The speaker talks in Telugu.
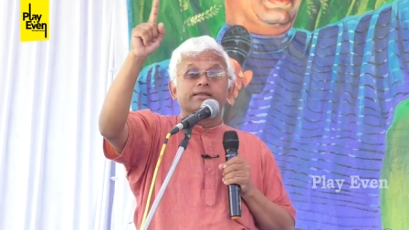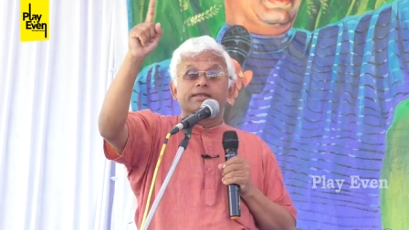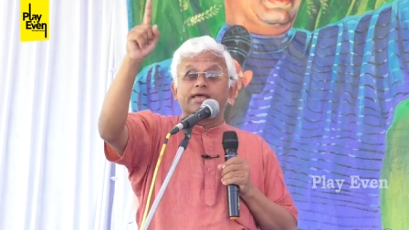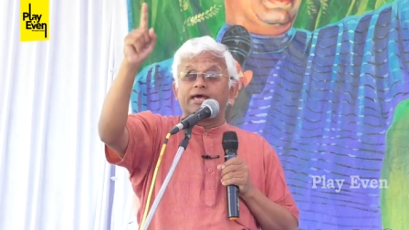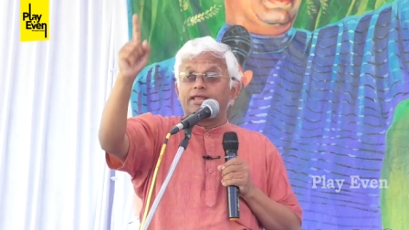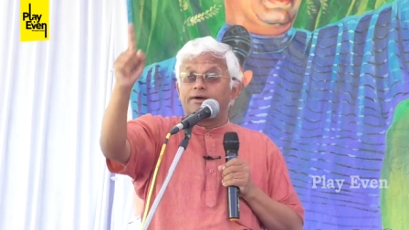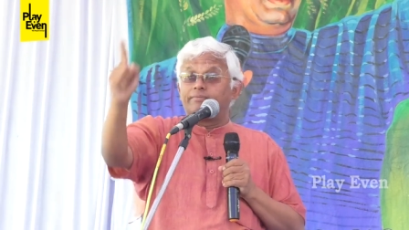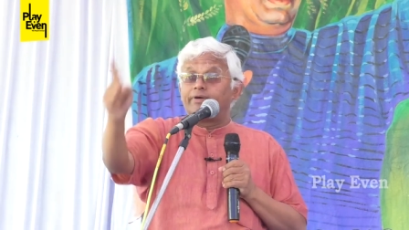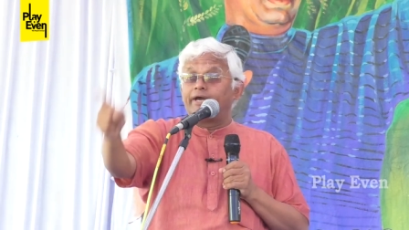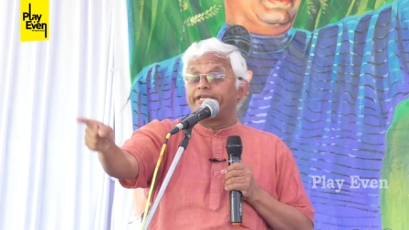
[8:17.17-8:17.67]

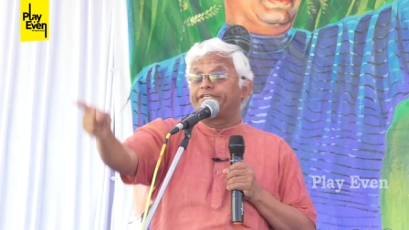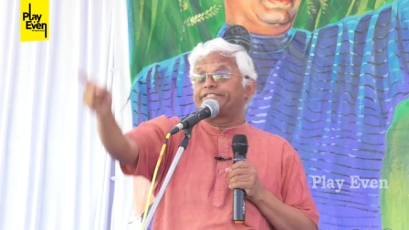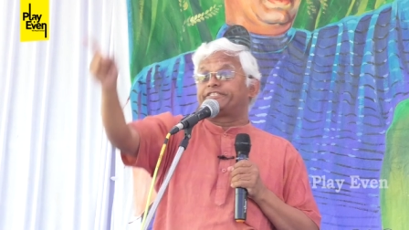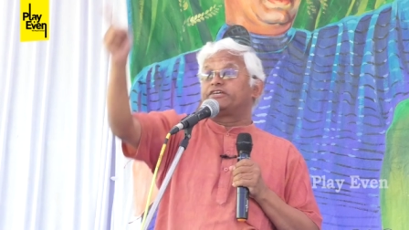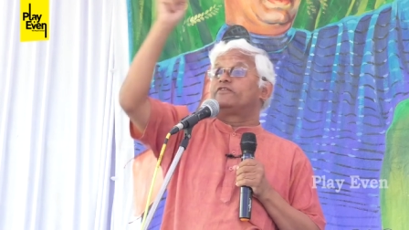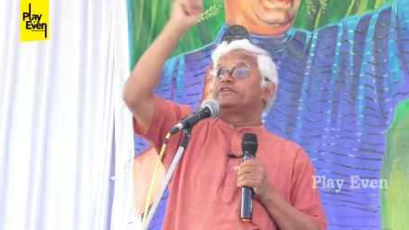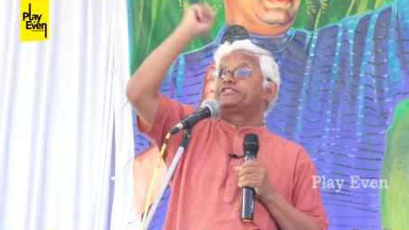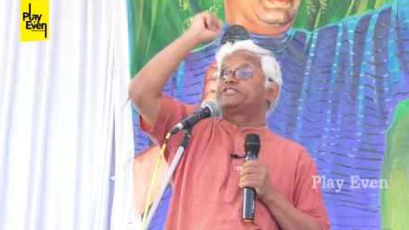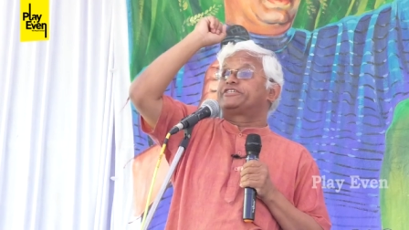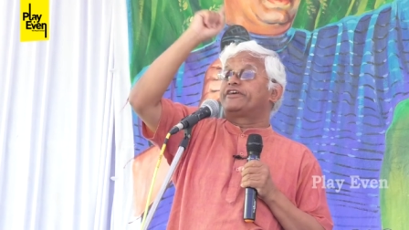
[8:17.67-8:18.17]
నలభై
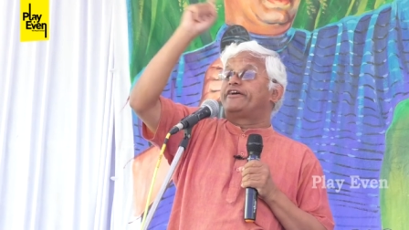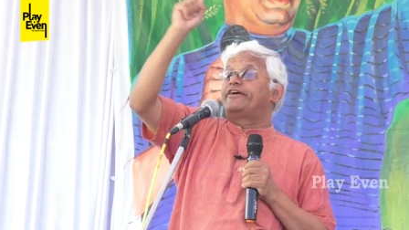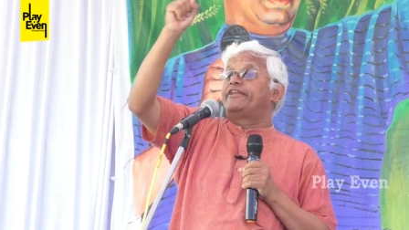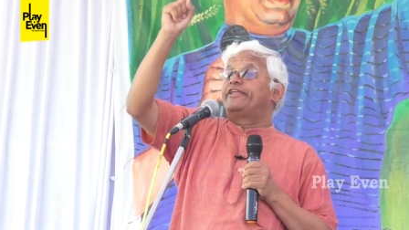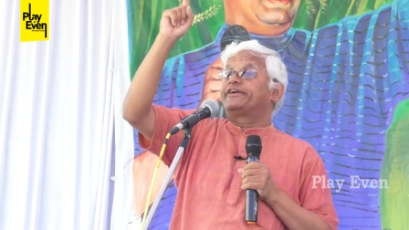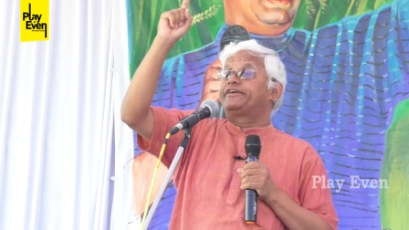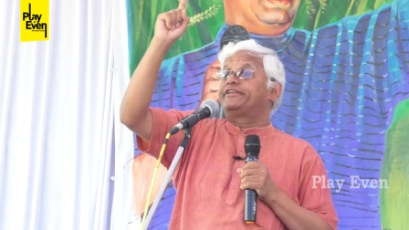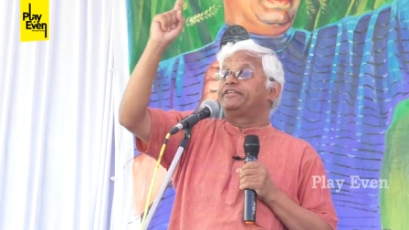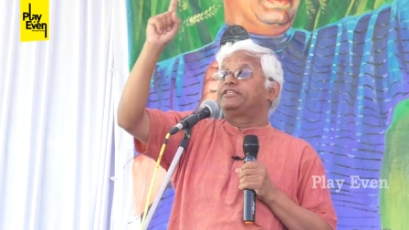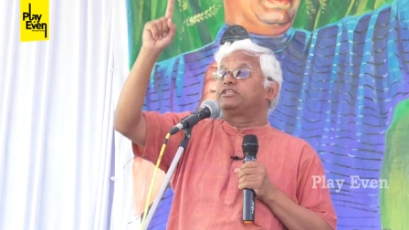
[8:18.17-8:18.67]
సంవత్సరాల
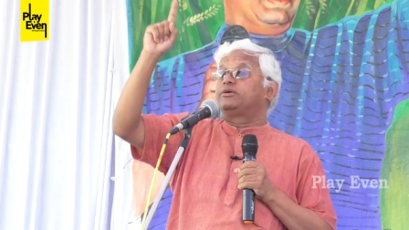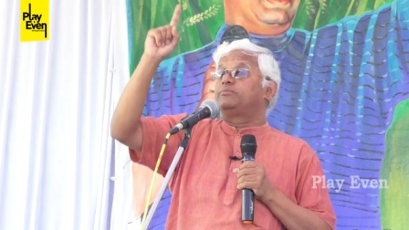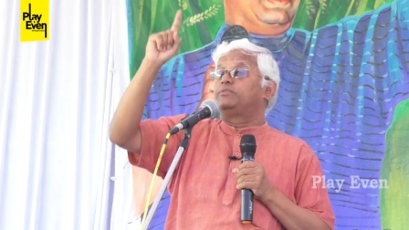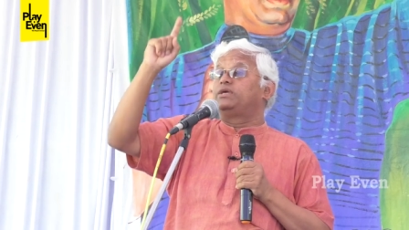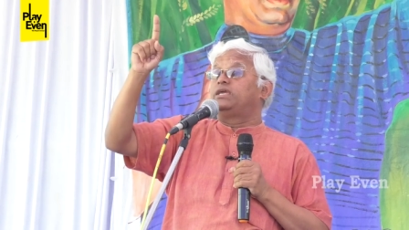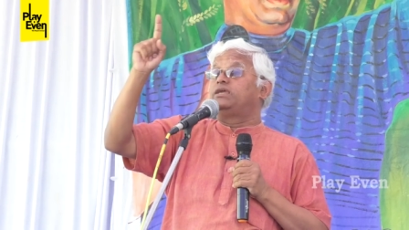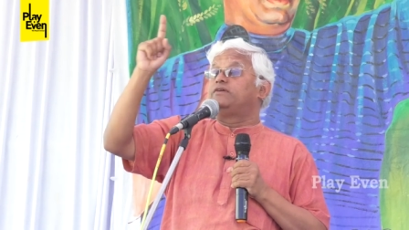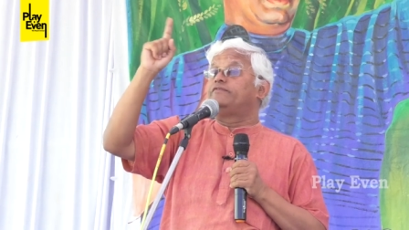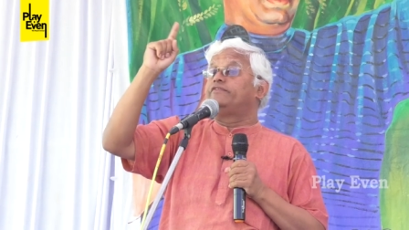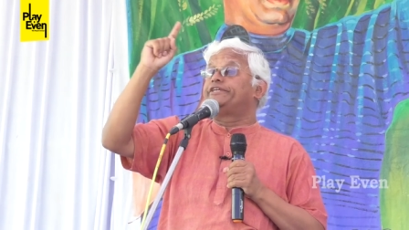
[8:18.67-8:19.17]
క్రితమే
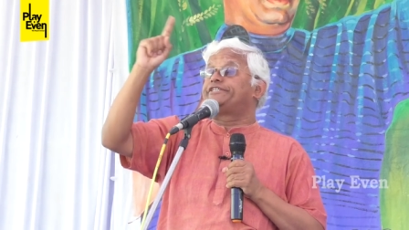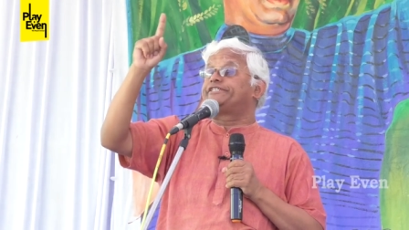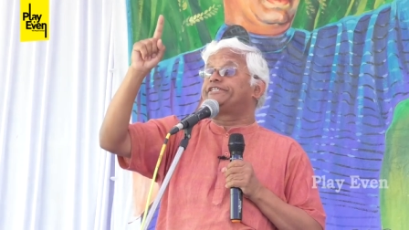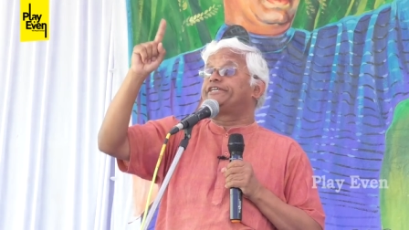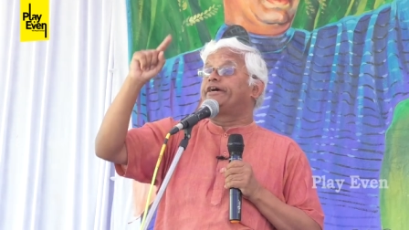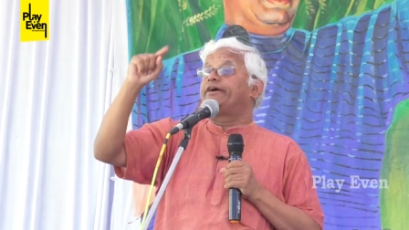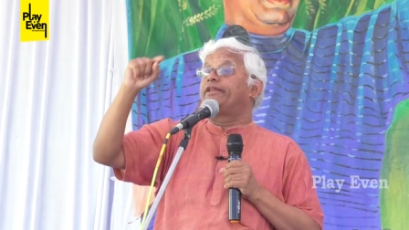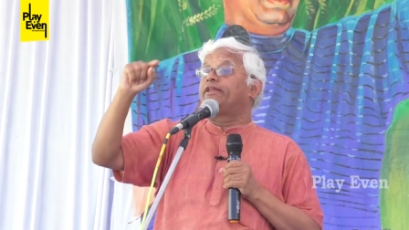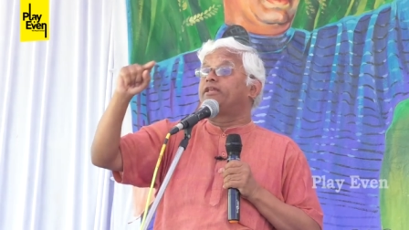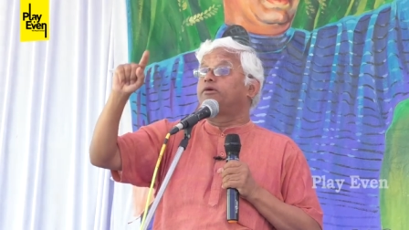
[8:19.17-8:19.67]
ఈ
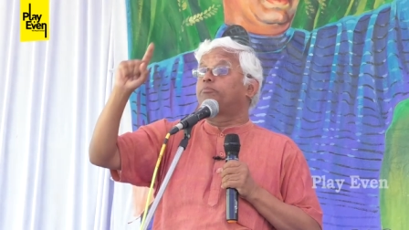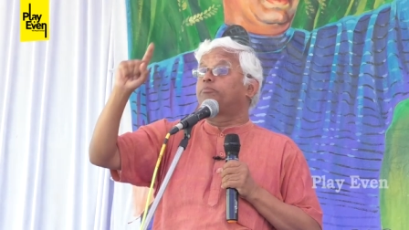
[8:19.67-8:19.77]
విషయాల్ని